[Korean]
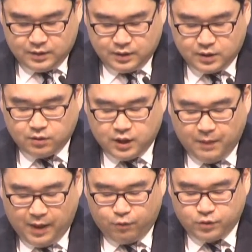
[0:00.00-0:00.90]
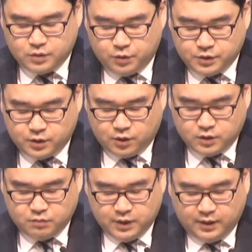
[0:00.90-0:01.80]
그렇게 말하고 싶었을
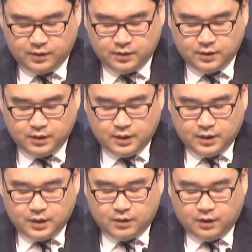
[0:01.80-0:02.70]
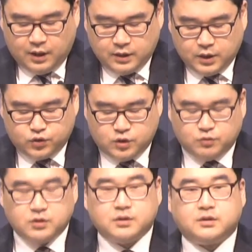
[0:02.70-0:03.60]
것입니다. 그러나
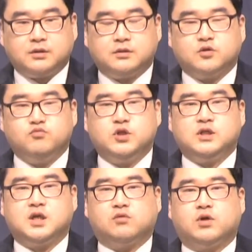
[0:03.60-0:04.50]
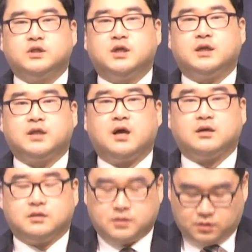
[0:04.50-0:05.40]
예수님은 움직이지 않고 그 자리에
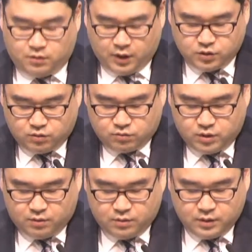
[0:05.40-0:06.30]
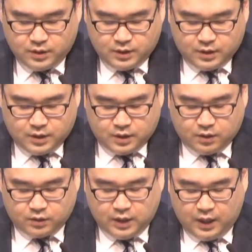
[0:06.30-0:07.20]
딱 서 계셨고요.
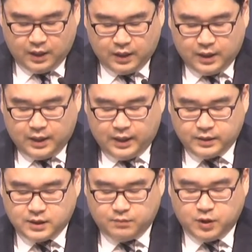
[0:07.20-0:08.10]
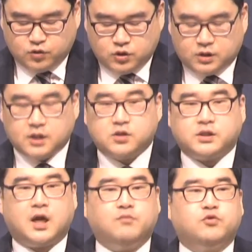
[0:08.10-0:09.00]
그렇게 한참 예수님께서
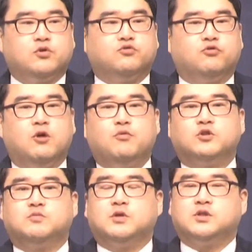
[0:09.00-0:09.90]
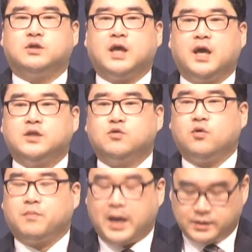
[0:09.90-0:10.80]
사람들을 둘러보시면서
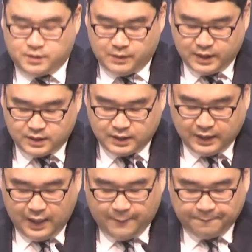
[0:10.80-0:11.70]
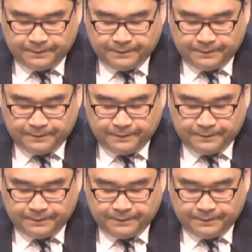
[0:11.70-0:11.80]
계속 말씀을 하시니까